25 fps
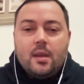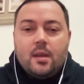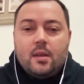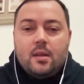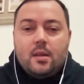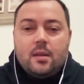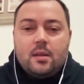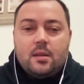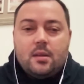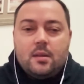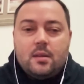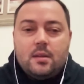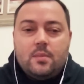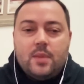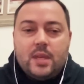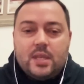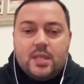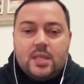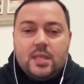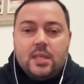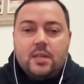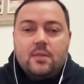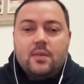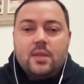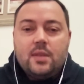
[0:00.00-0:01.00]
э,
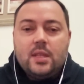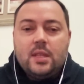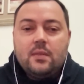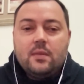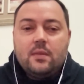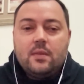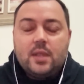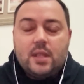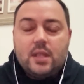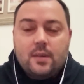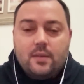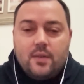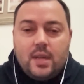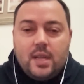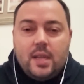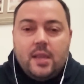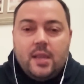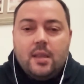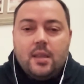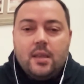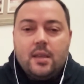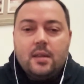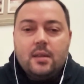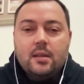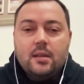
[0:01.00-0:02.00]
массированного
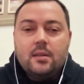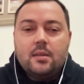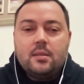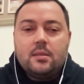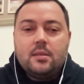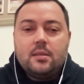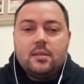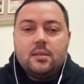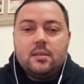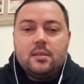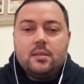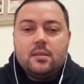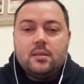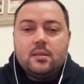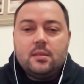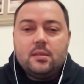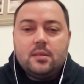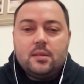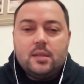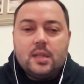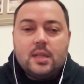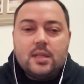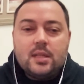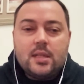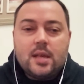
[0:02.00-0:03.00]
давления
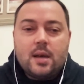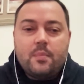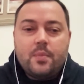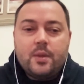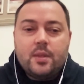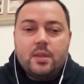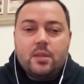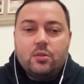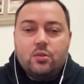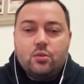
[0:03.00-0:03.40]
на Запад.